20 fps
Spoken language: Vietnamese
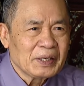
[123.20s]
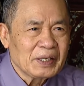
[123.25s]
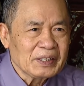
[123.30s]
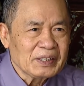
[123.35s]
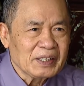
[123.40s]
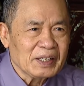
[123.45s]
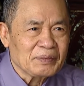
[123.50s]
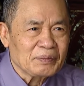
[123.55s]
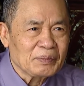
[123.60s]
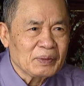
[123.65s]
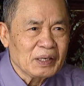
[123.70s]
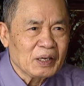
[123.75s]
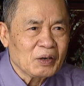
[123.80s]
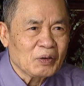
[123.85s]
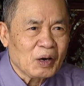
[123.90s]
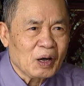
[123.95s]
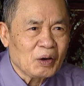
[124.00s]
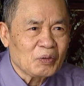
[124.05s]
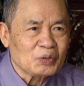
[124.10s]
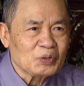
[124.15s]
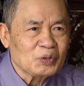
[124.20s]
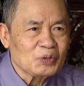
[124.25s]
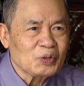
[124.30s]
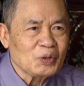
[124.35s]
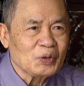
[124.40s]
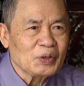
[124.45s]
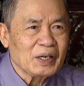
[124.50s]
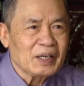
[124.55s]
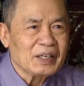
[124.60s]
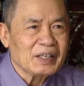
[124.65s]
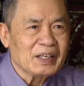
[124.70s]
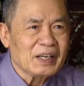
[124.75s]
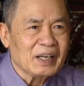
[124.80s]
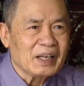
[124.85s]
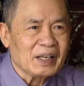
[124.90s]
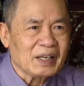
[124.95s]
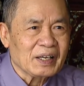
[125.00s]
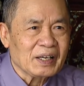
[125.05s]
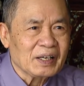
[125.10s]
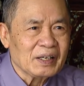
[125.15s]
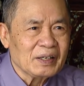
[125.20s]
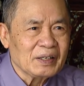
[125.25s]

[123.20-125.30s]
thế tỉnh mới điều động chúng tôi lên để